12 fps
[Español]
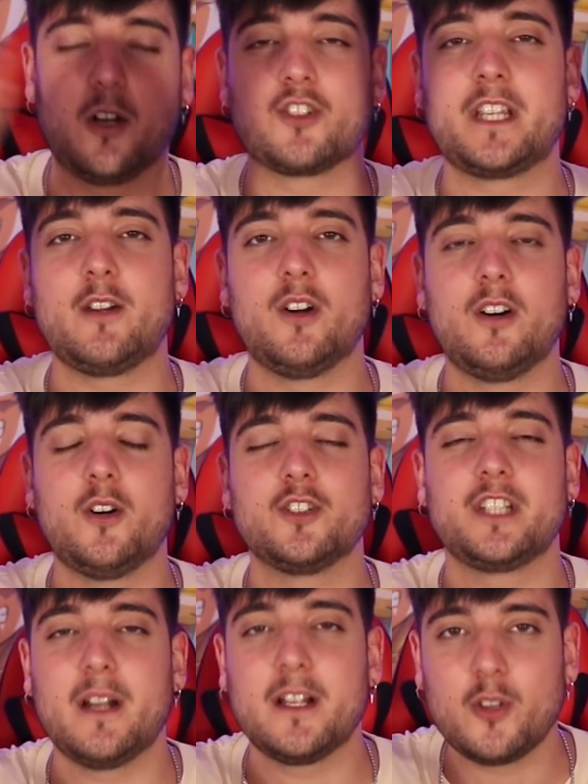Os quiero, os
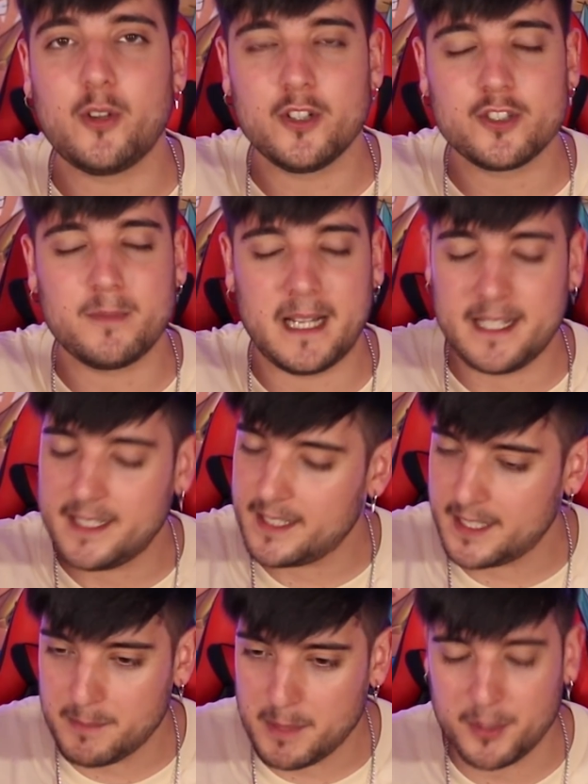quiero a todos,
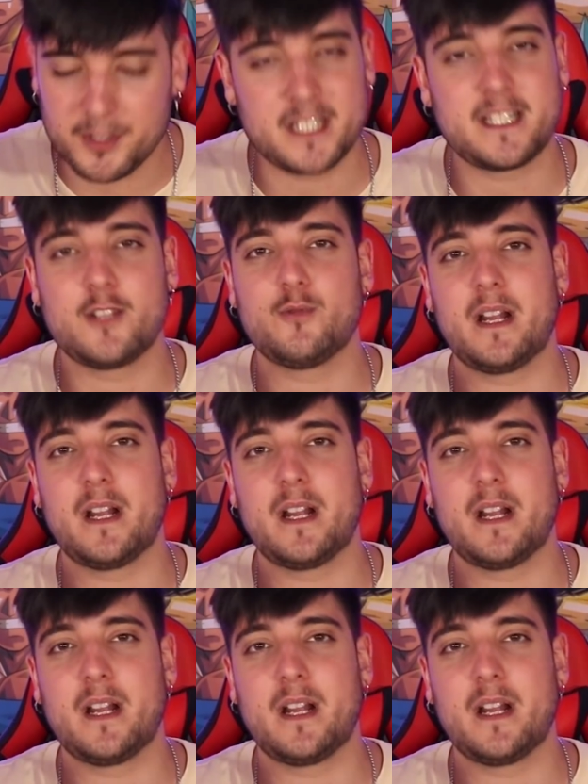¿vale? Eh, me montasteis